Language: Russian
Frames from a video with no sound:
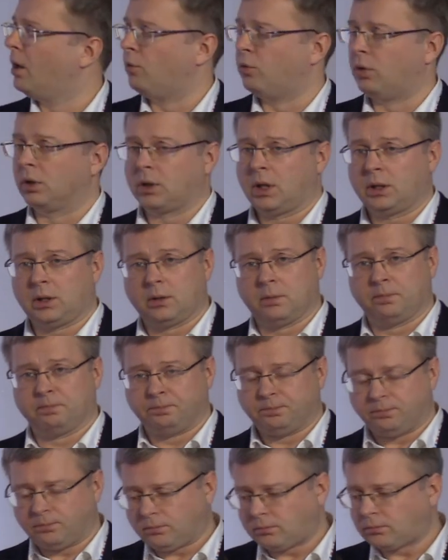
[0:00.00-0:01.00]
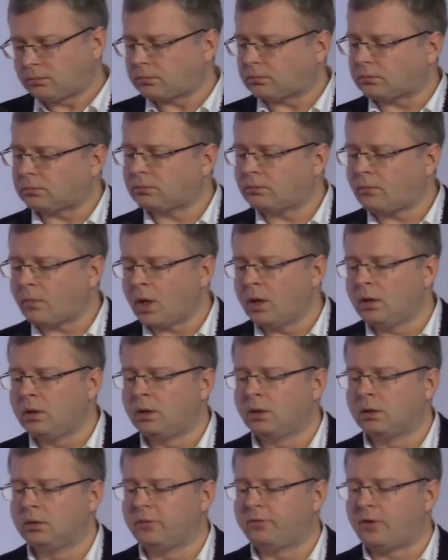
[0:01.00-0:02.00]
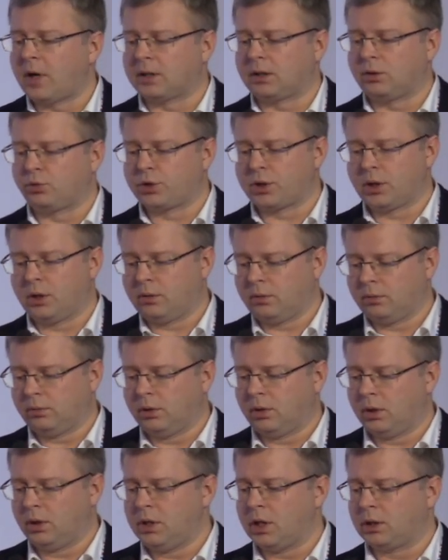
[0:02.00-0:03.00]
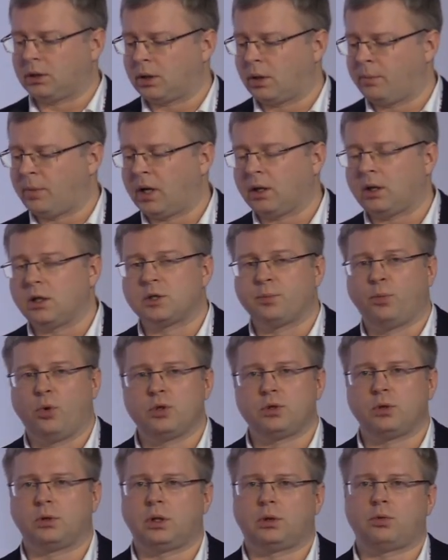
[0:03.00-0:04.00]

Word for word: Вот, это де-факто уже некоторые банки используют,